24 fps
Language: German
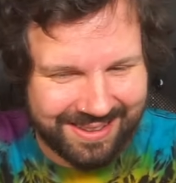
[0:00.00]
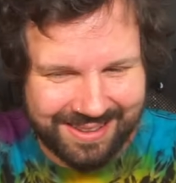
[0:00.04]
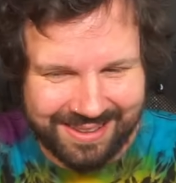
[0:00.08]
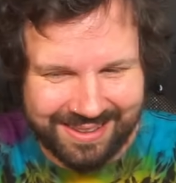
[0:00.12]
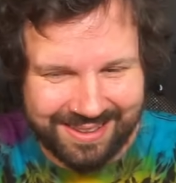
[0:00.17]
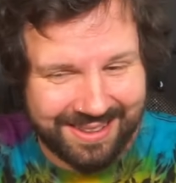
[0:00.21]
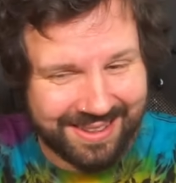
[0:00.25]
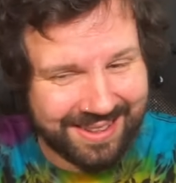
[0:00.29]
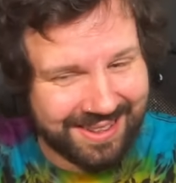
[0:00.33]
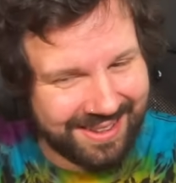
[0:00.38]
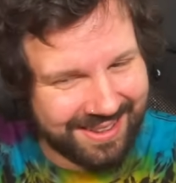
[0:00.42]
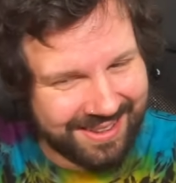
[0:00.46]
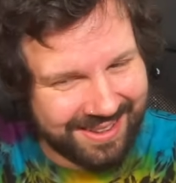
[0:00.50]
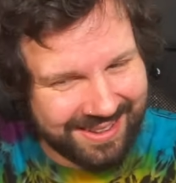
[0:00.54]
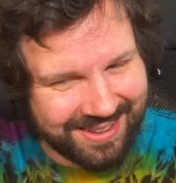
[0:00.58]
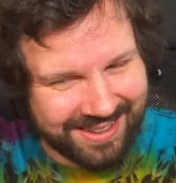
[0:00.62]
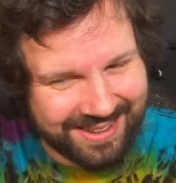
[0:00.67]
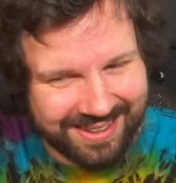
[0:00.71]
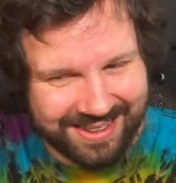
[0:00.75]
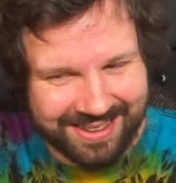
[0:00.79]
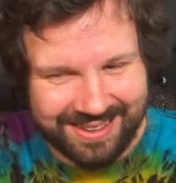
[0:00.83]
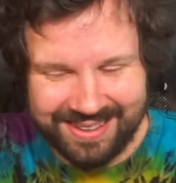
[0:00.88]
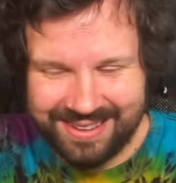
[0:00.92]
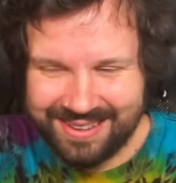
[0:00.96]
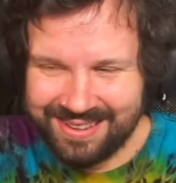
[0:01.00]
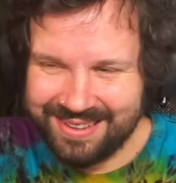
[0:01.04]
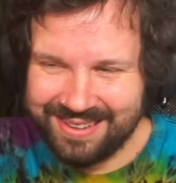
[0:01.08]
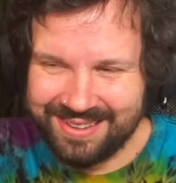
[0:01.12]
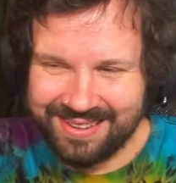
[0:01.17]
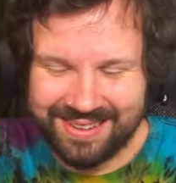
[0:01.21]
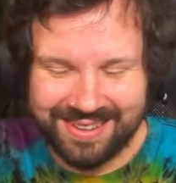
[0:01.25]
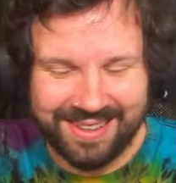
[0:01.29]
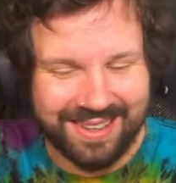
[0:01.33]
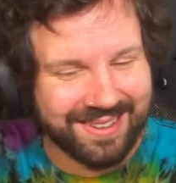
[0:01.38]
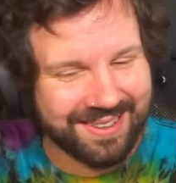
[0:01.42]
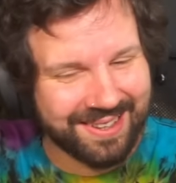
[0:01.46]
Hm. Ah.
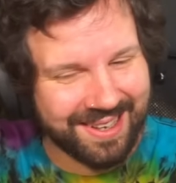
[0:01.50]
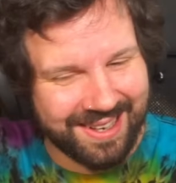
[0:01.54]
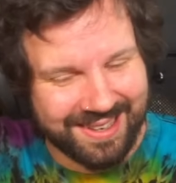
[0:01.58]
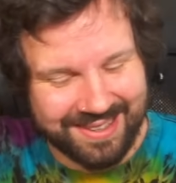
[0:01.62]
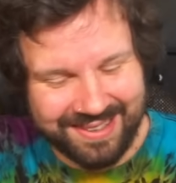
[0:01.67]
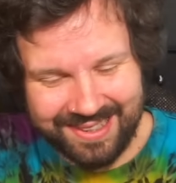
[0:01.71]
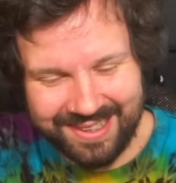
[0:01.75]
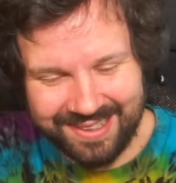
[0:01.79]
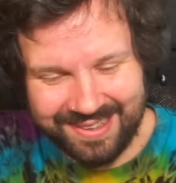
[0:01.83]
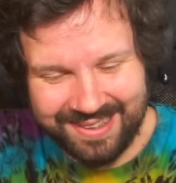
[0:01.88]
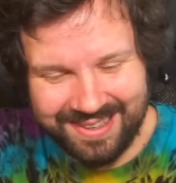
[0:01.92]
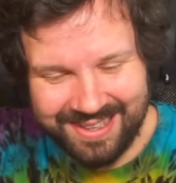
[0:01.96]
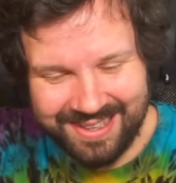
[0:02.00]
Das heißt jetzt